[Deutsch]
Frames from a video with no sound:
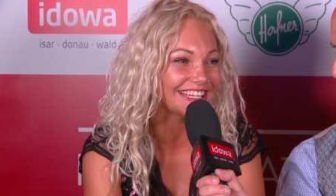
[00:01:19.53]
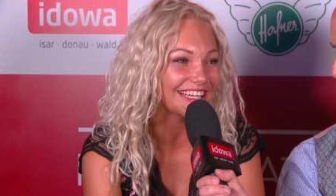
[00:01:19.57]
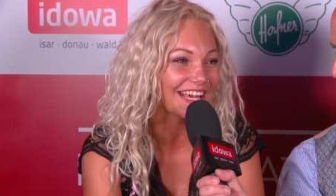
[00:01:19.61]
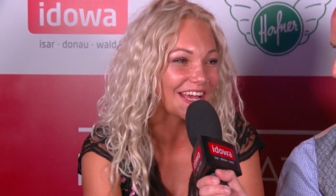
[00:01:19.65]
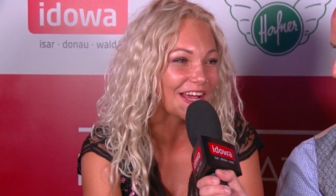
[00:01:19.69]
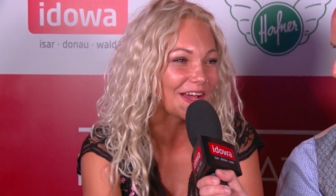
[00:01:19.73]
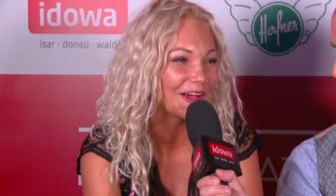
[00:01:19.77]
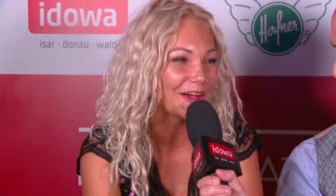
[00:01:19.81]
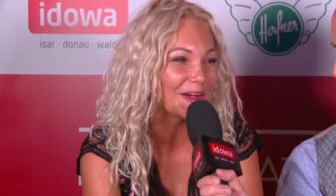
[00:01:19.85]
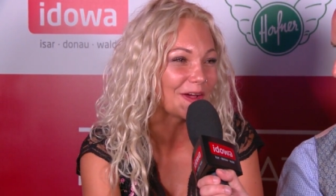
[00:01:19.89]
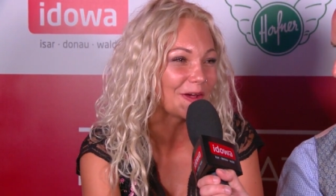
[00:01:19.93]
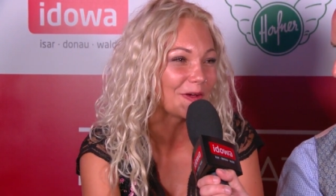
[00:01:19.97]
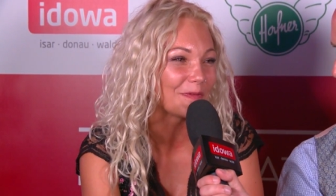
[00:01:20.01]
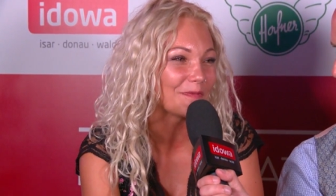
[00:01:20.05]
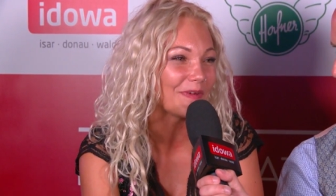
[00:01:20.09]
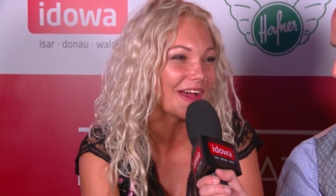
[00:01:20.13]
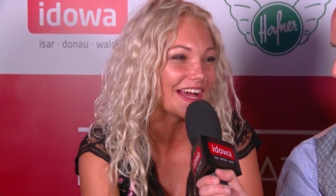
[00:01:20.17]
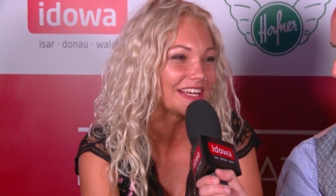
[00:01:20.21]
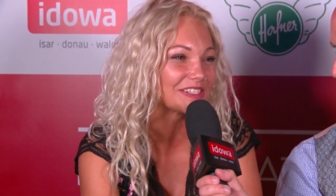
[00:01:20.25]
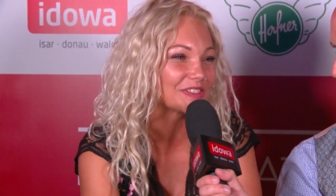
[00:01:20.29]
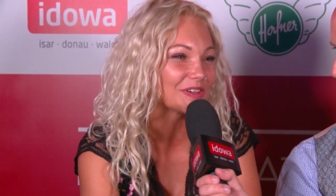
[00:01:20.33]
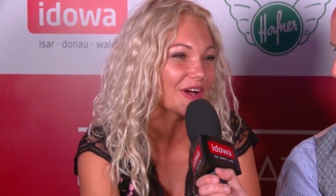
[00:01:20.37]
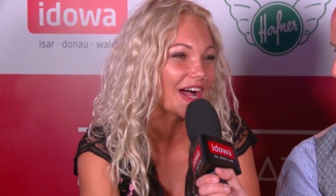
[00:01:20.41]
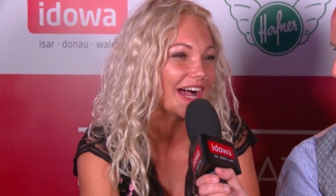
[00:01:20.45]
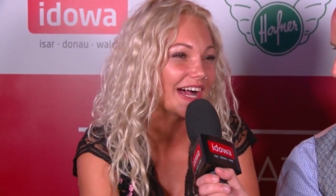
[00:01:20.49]
Ähm,
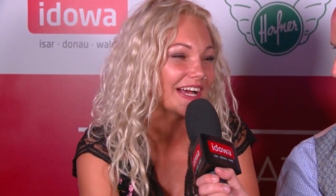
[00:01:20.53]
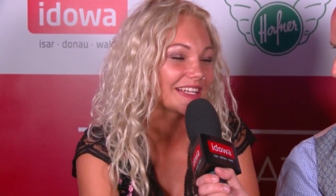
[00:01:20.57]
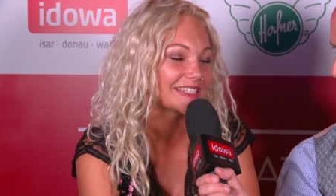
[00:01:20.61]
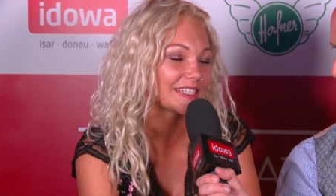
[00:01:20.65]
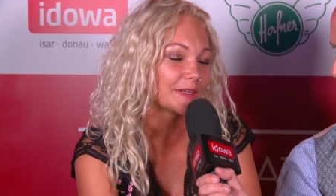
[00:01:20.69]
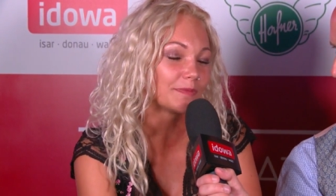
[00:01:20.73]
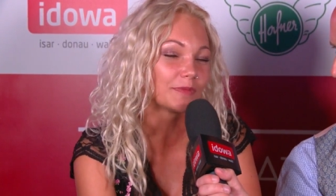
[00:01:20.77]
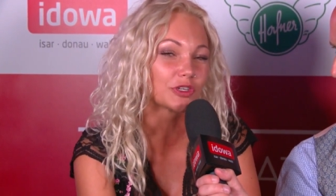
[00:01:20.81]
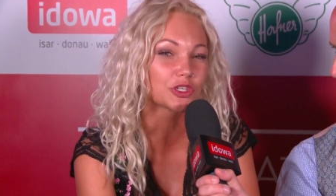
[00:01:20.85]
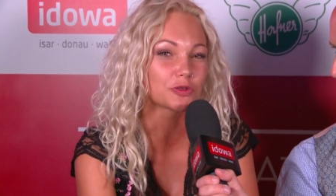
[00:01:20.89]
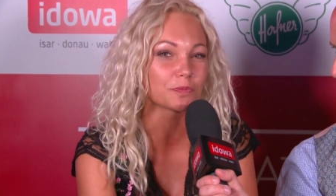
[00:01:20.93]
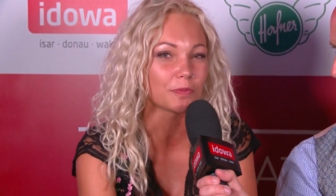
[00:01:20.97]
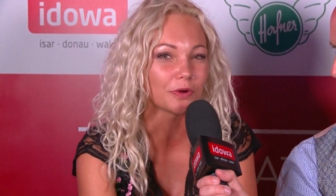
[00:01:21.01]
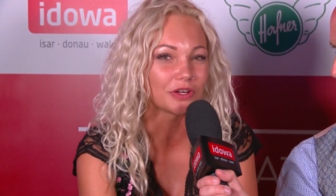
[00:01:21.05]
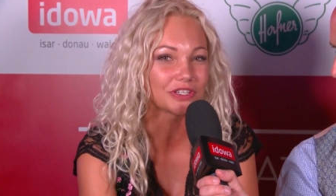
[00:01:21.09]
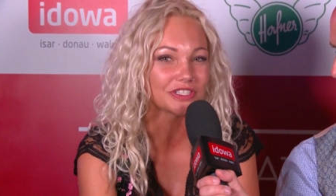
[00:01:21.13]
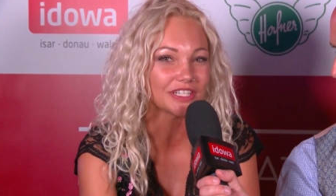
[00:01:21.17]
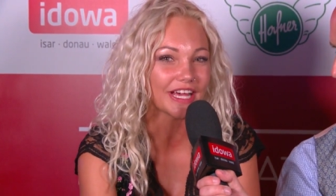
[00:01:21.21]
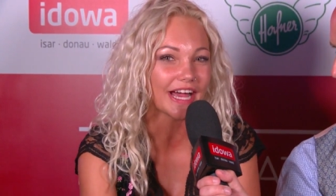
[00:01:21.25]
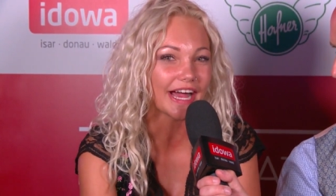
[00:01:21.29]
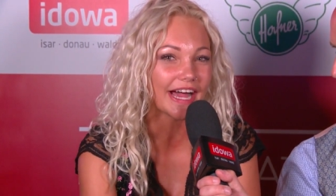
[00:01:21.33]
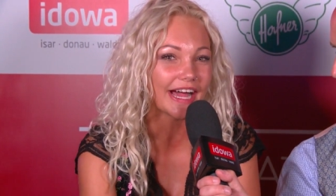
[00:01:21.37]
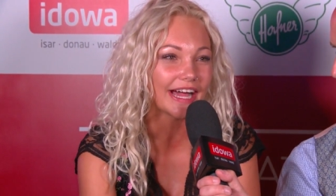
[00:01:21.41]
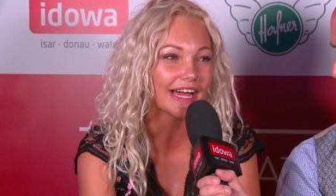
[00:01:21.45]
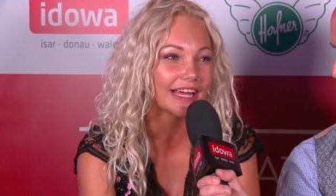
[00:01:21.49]
also A, ziemlich
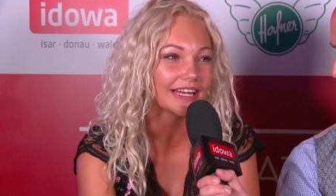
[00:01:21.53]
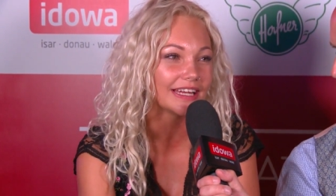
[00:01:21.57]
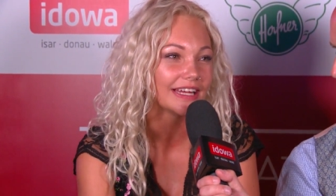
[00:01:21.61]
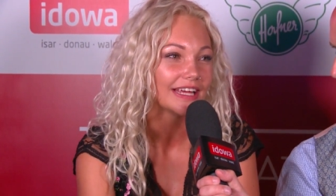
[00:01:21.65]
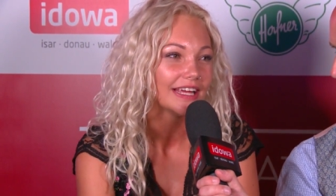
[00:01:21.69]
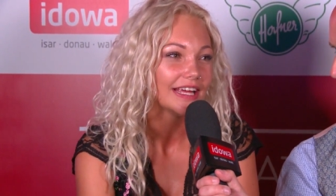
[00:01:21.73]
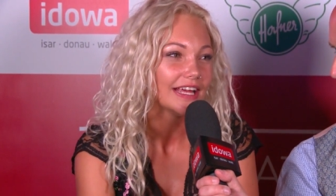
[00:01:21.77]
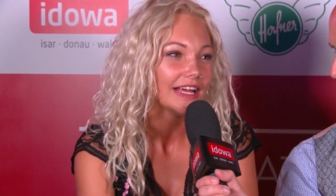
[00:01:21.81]
spontan